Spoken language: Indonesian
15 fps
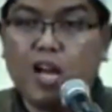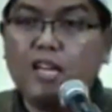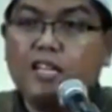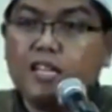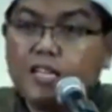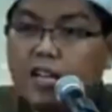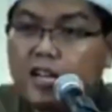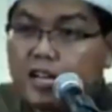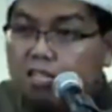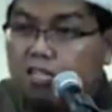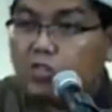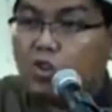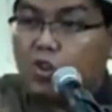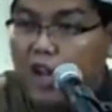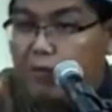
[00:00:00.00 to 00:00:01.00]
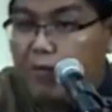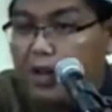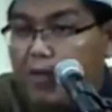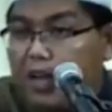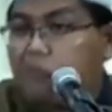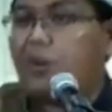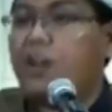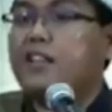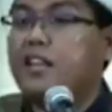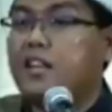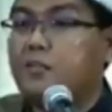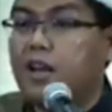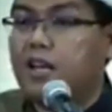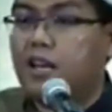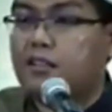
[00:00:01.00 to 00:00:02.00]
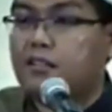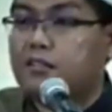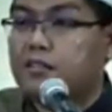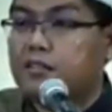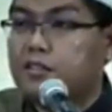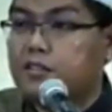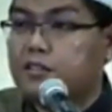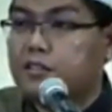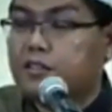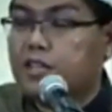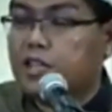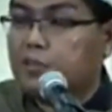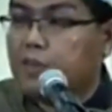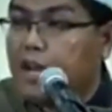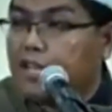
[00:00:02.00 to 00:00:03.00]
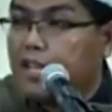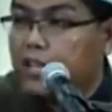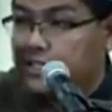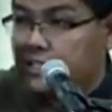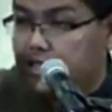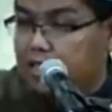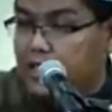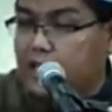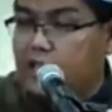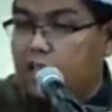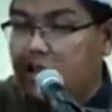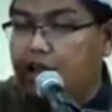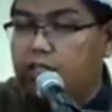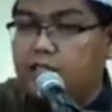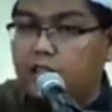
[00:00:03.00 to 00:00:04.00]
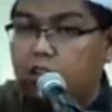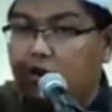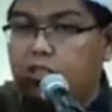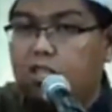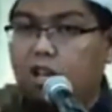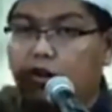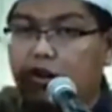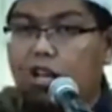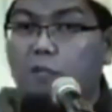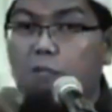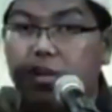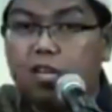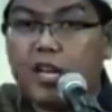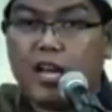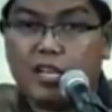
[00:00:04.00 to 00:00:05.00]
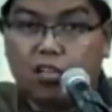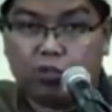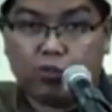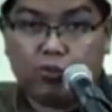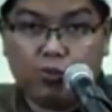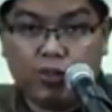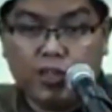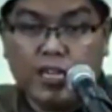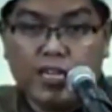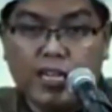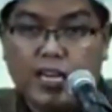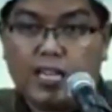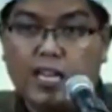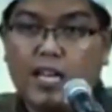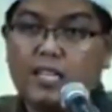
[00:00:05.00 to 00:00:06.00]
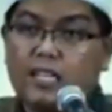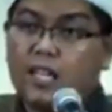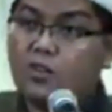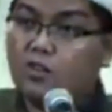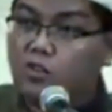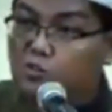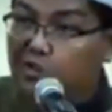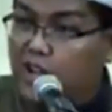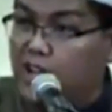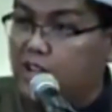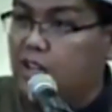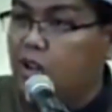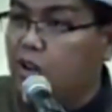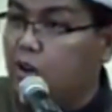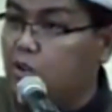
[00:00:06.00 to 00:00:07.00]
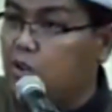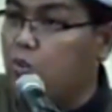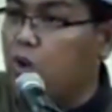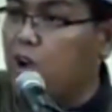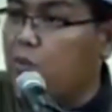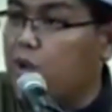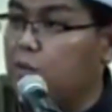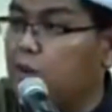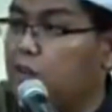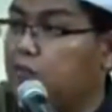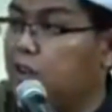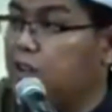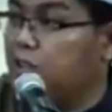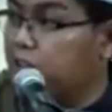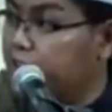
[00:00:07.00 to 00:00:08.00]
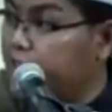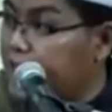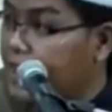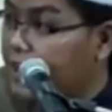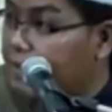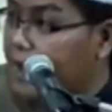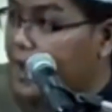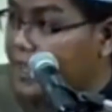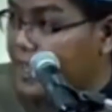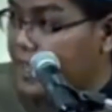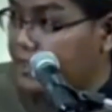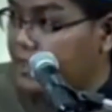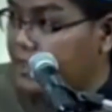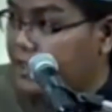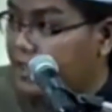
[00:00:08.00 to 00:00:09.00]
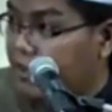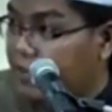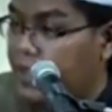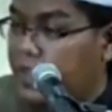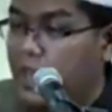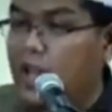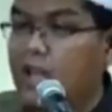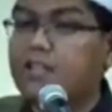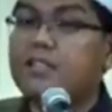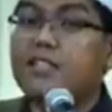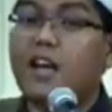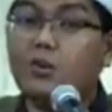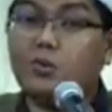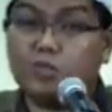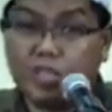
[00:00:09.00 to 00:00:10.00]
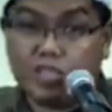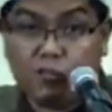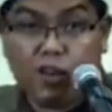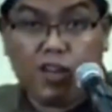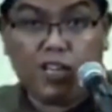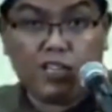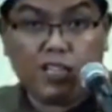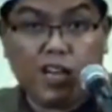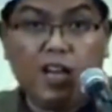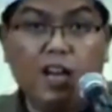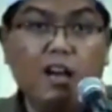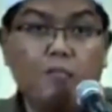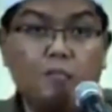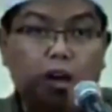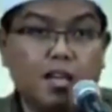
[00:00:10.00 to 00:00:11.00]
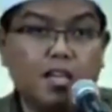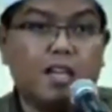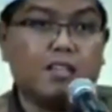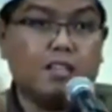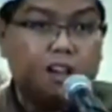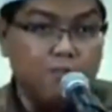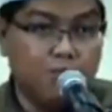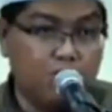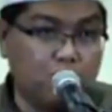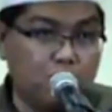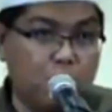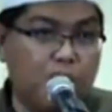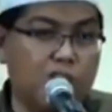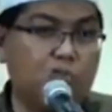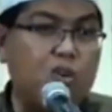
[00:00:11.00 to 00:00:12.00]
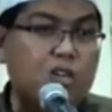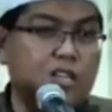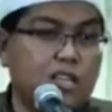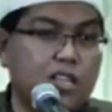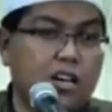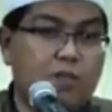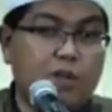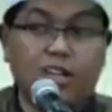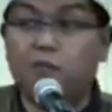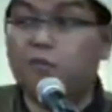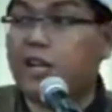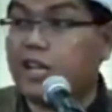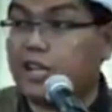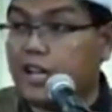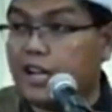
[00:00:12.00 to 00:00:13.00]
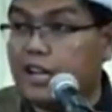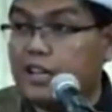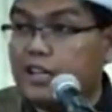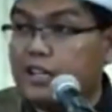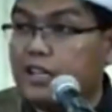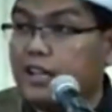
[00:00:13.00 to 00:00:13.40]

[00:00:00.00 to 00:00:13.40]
Bukan kita ke situ ngambil manfaat dari mayat. Jadi banyak dikatakan ziarah-ziarah yang bid'ah itu adalah datang ke kuburan untuk mengambil manfaat dari mayat. Padahal seharusnya sebaliknya, mayat yang butuh bantuan kita kepada mereka.